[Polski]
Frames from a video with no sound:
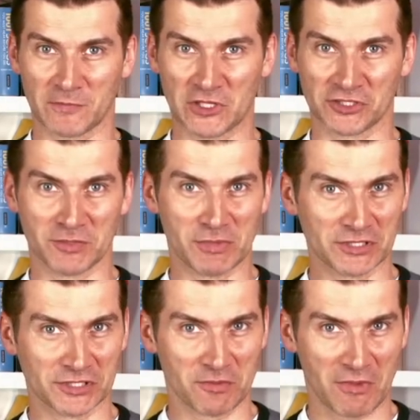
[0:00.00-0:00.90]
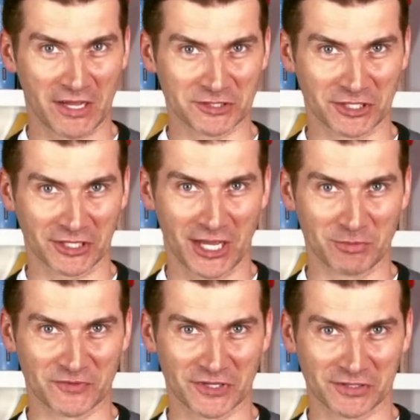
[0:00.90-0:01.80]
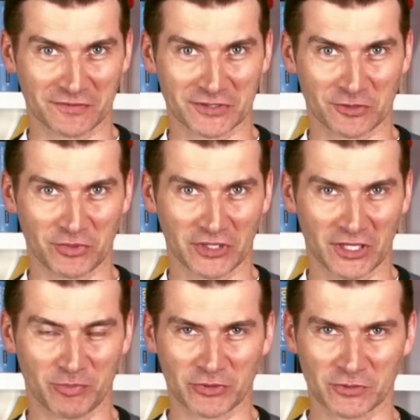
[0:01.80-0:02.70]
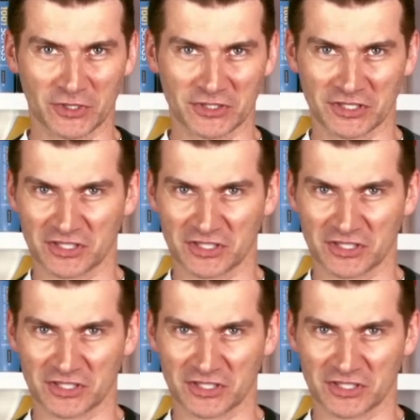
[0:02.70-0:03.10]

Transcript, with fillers: Jeżeli będziecie machać rękami w czasie wystąpienia i poczujecie,